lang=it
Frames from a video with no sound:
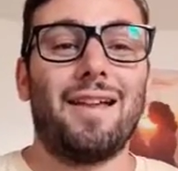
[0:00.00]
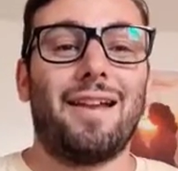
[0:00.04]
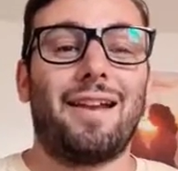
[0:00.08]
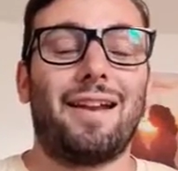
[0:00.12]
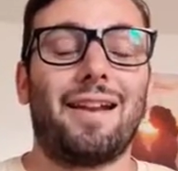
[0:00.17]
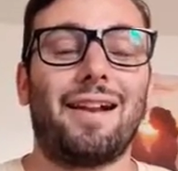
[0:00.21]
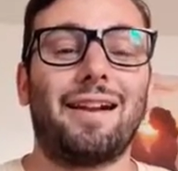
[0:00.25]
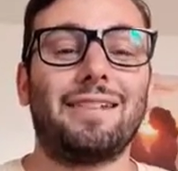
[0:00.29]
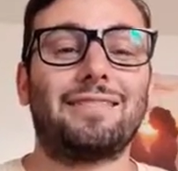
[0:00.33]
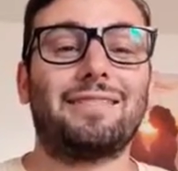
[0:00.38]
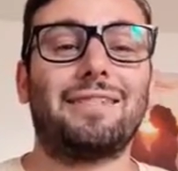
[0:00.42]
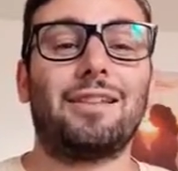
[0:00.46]

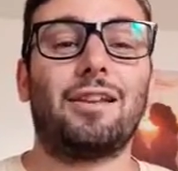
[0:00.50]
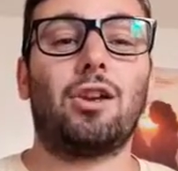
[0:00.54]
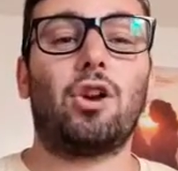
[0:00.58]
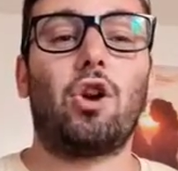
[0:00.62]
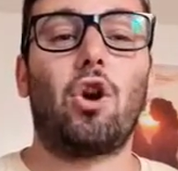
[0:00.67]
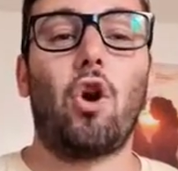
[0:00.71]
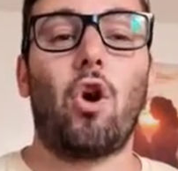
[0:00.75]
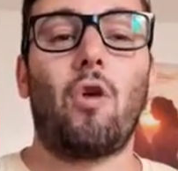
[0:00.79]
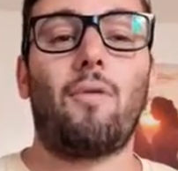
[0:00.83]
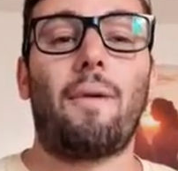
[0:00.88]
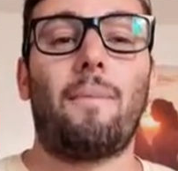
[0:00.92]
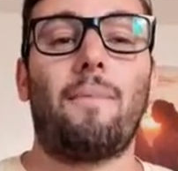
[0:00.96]
Ragazzi
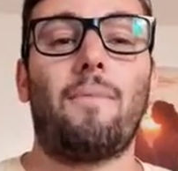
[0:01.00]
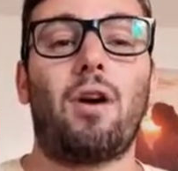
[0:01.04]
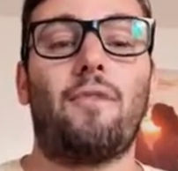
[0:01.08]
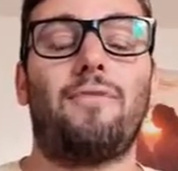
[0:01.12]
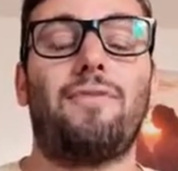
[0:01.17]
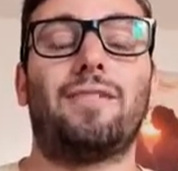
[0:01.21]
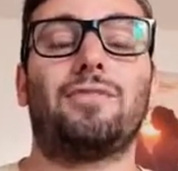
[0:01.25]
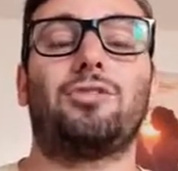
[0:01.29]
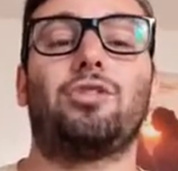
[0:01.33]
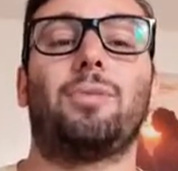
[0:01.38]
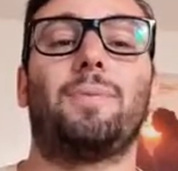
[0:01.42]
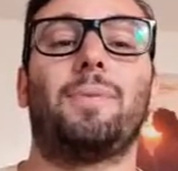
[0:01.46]
come abbiamo
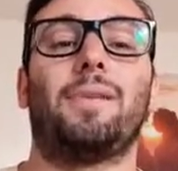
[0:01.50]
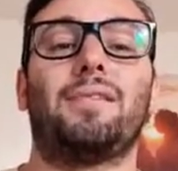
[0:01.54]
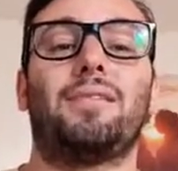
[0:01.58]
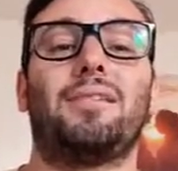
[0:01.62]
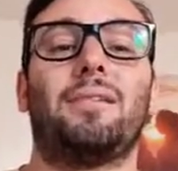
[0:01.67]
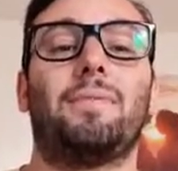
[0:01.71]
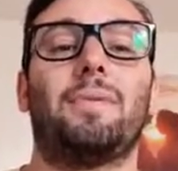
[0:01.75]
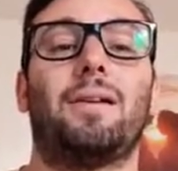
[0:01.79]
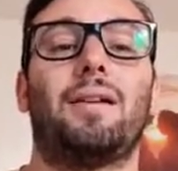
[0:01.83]
fatto per Di